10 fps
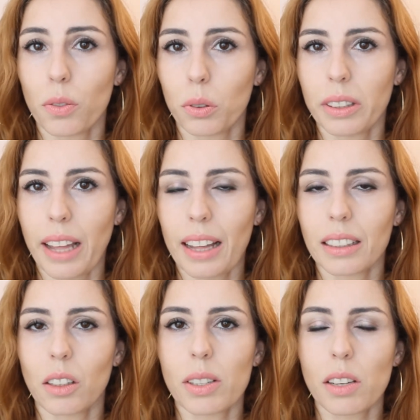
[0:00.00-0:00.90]

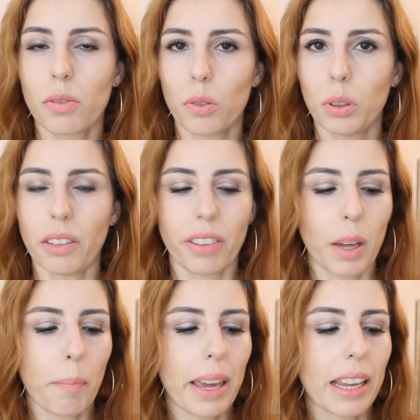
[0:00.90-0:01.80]
frutada, com essa fruta
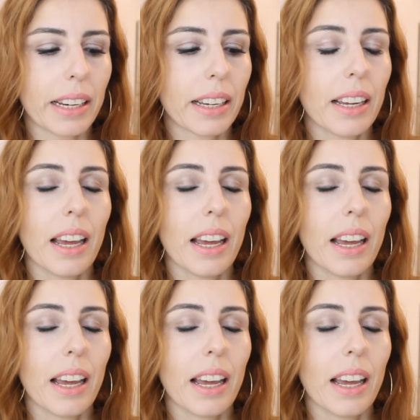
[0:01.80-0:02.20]
vermelha,